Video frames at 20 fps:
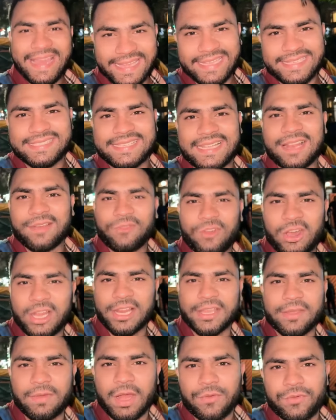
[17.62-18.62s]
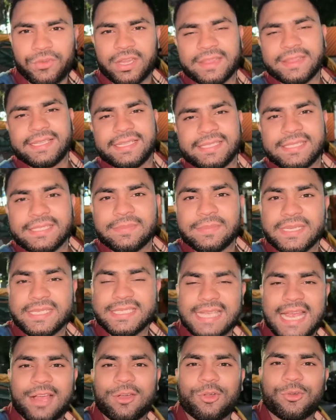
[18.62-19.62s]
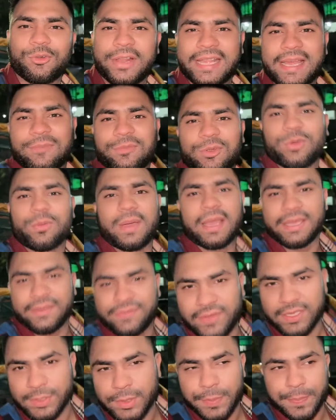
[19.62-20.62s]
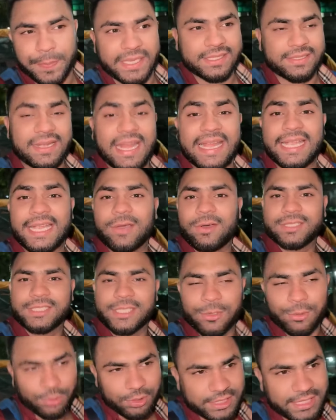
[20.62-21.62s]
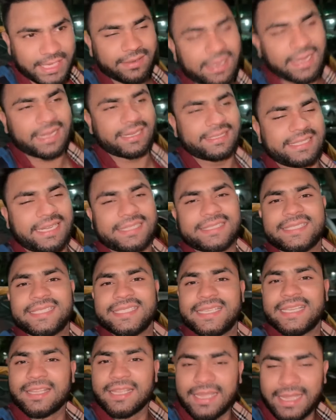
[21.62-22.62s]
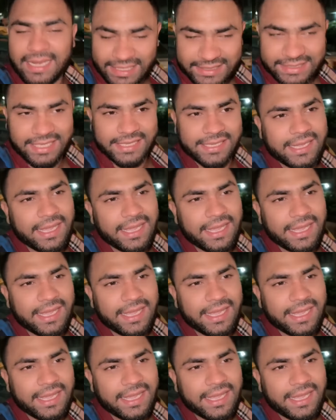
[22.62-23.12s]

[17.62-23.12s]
আসসালামু আলাইকুম ওয়েলকাম টু রাইট আর যাচ্ছি রাজশাহী